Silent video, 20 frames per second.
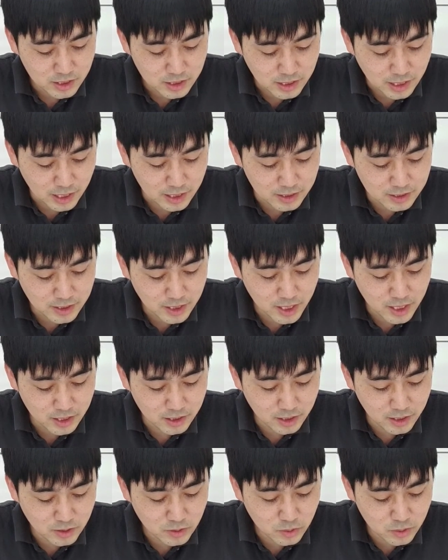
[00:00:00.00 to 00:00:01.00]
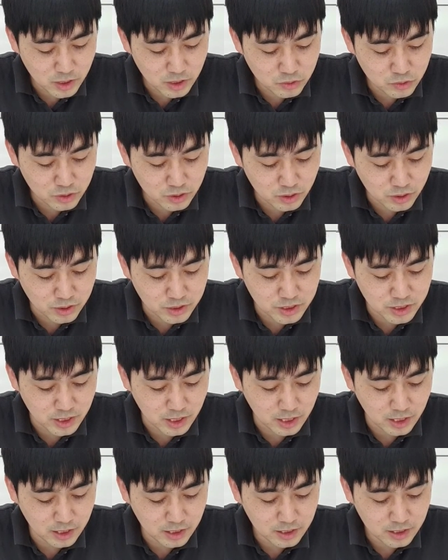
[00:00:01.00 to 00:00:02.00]
갈대아인의 손에 줄
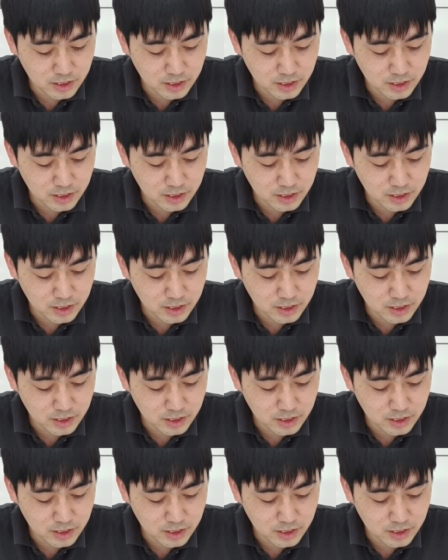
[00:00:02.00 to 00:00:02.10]
것이라.